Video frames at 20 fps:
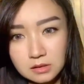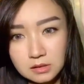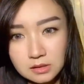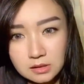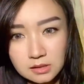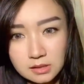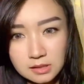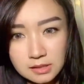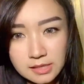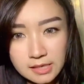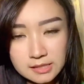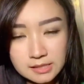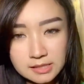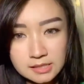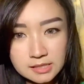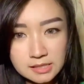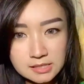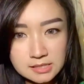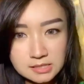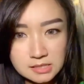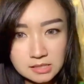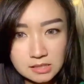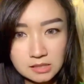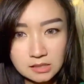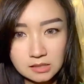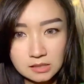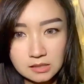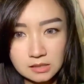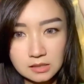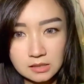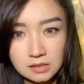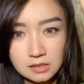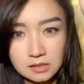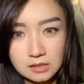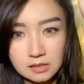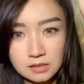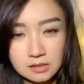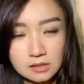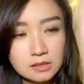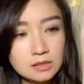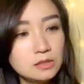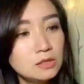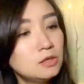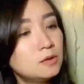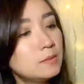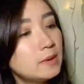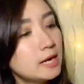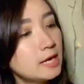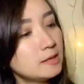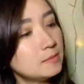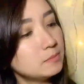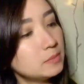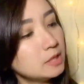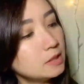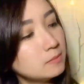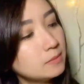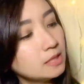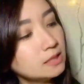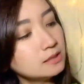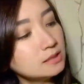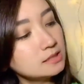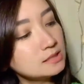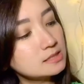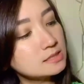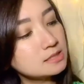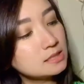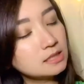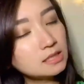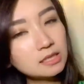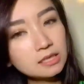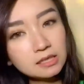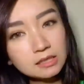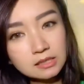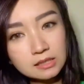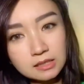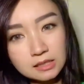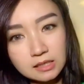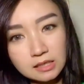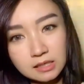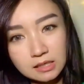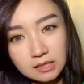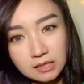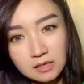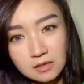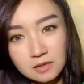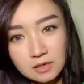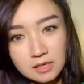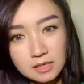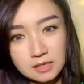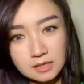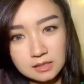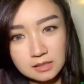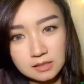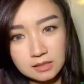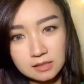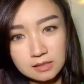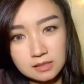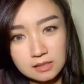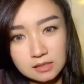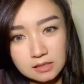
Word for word: kelihatan gak sih lumayan pigmented sih nih kalau kalian kelihatan